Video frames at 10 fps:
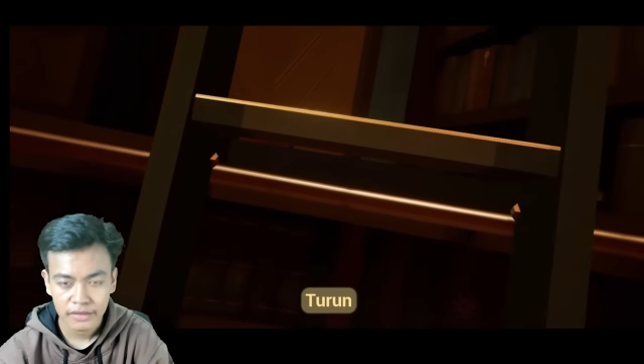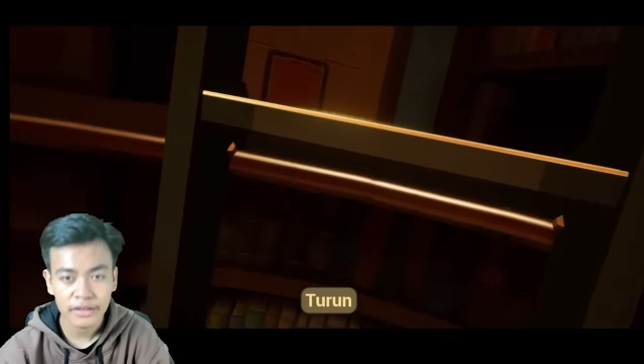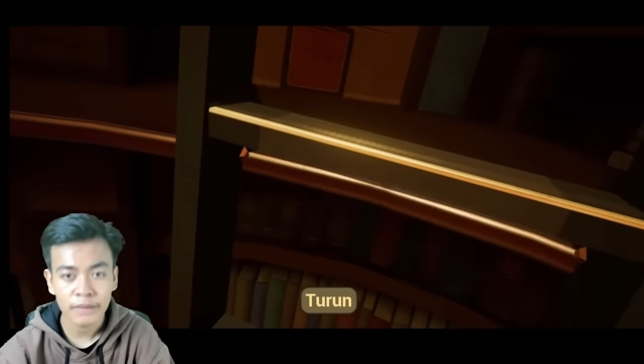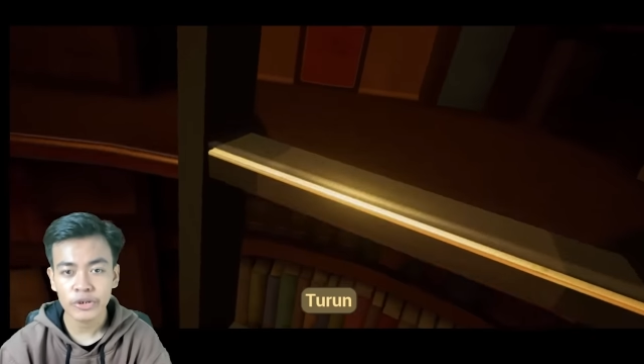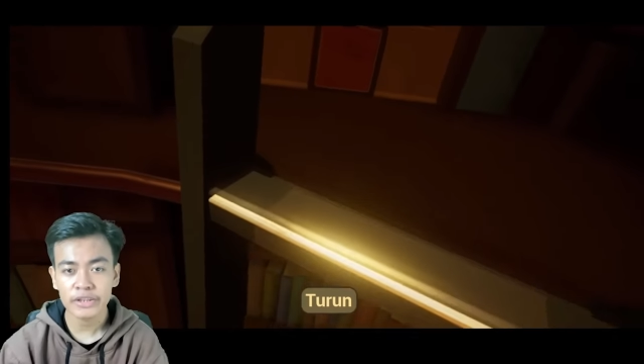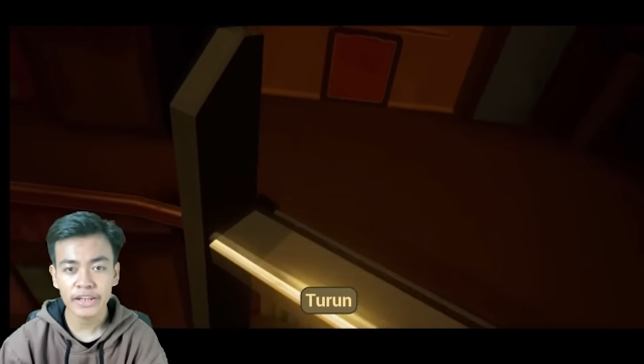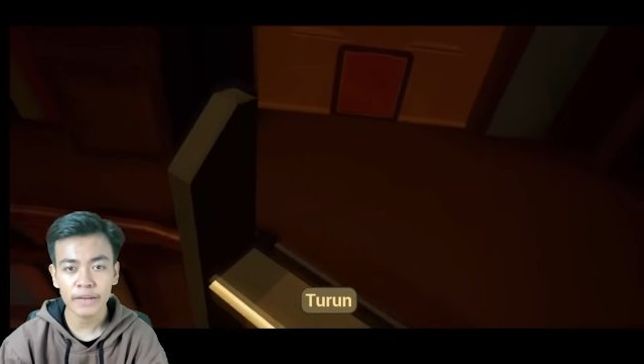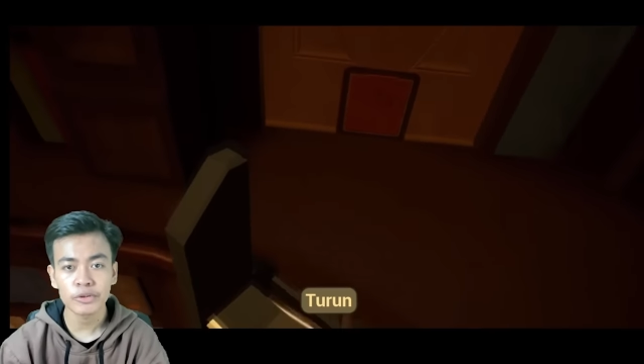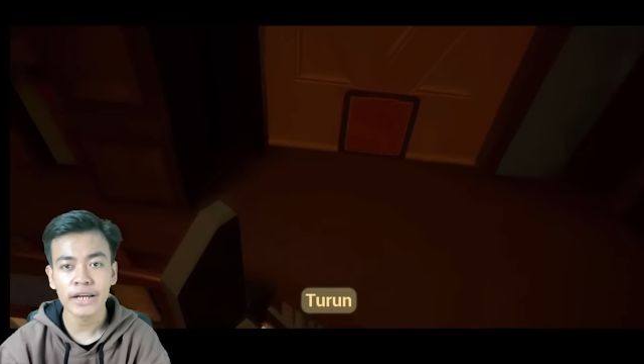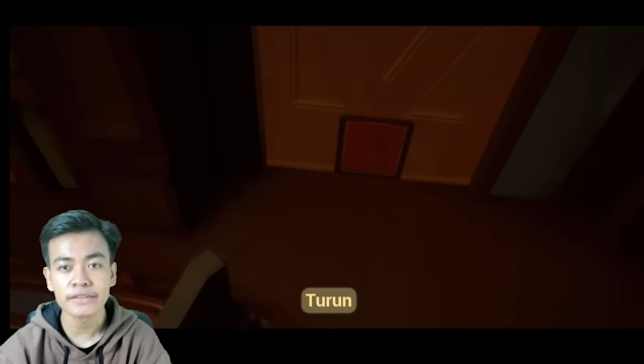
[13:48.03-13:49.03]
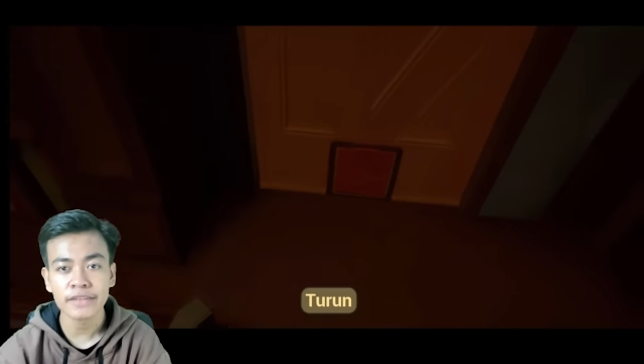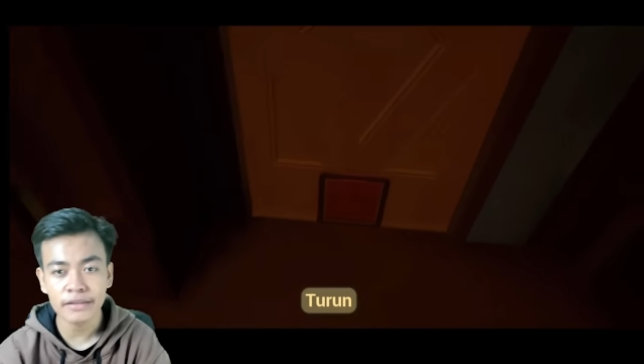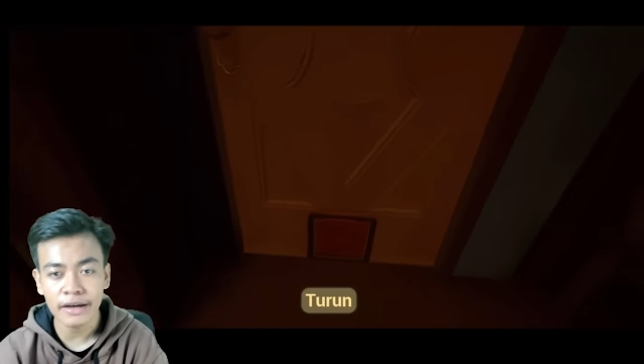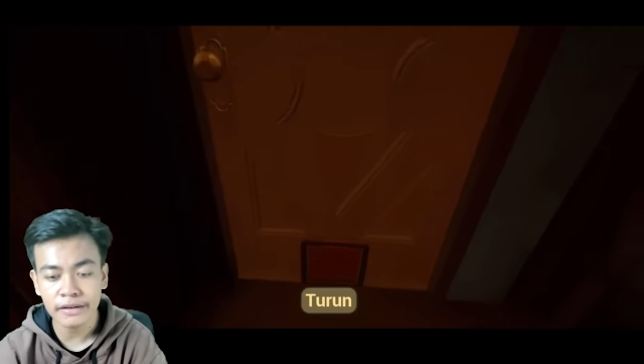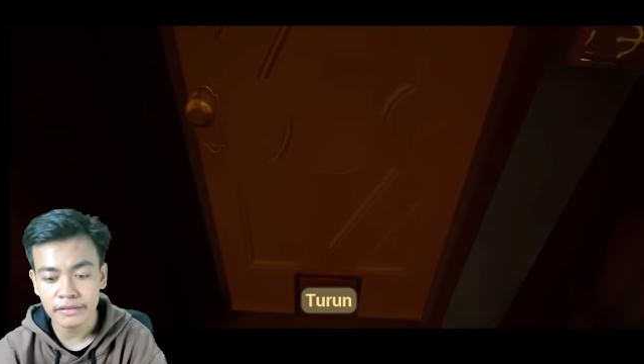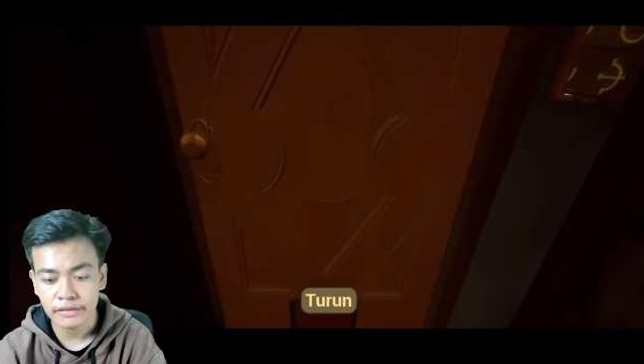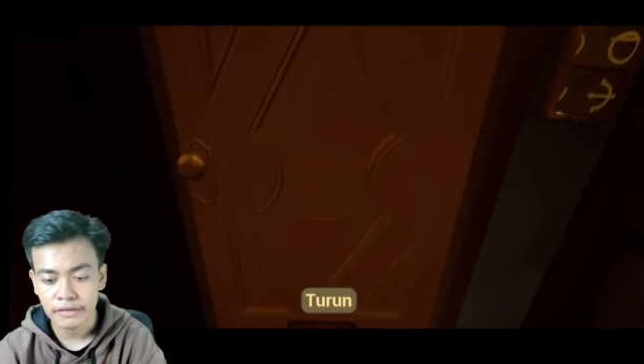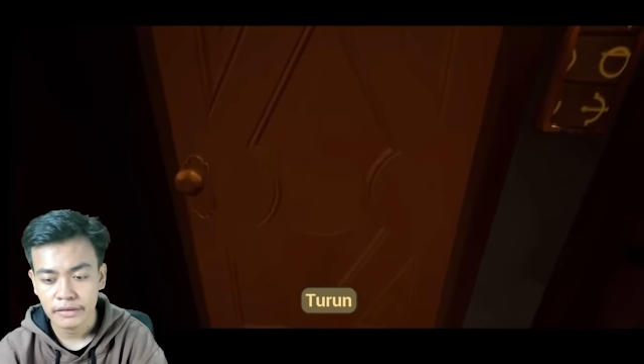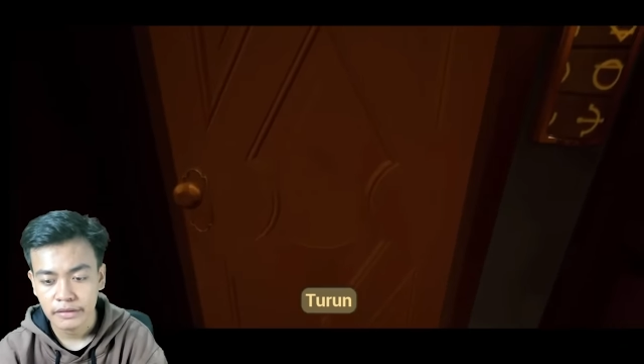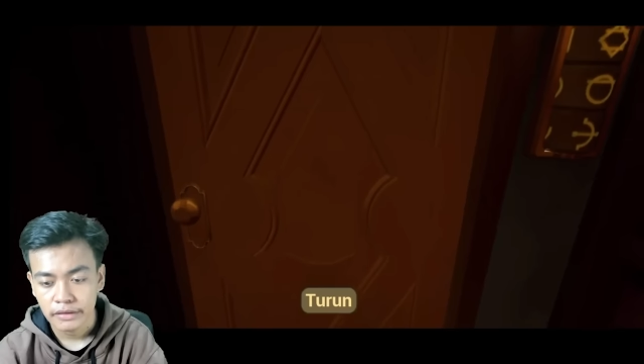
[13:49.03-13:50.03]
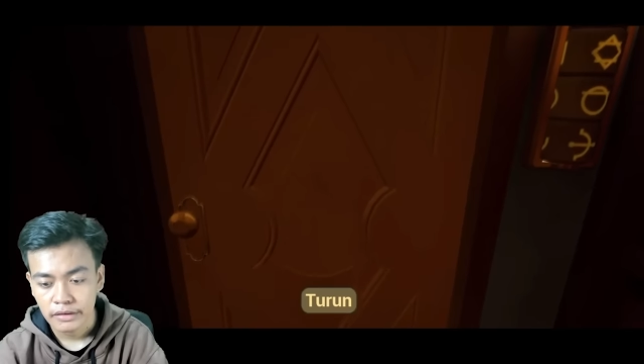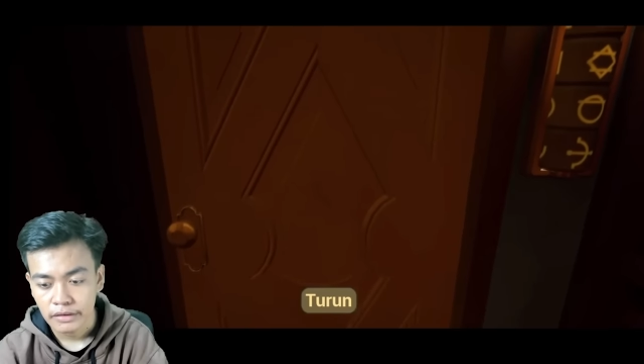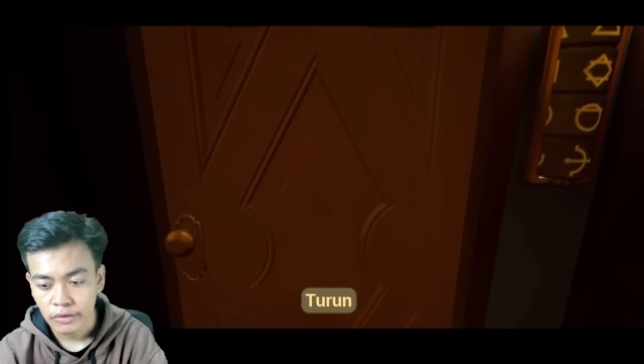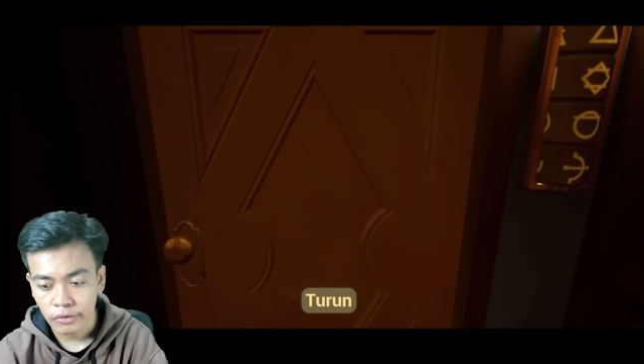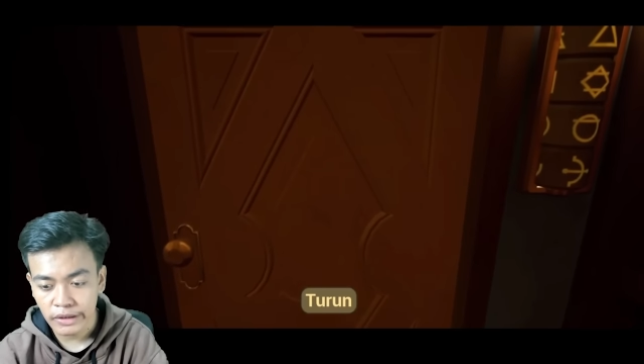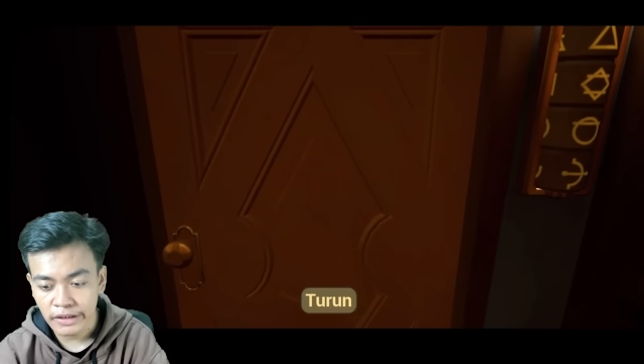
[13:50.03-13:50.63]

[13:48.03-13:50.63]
Gak mungkin teleport ke atas kan? Oke,